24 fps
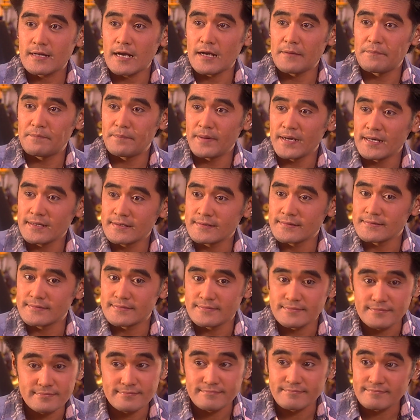
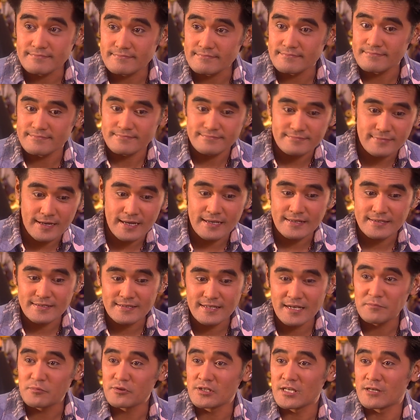kapan
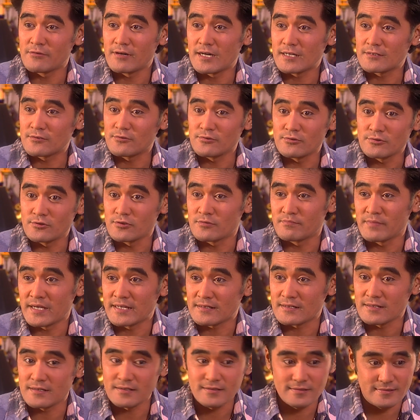anda punya waktu untuk main
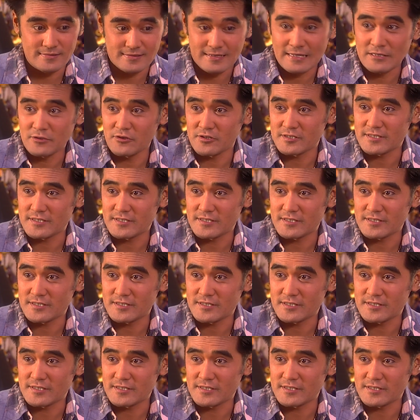ke kantor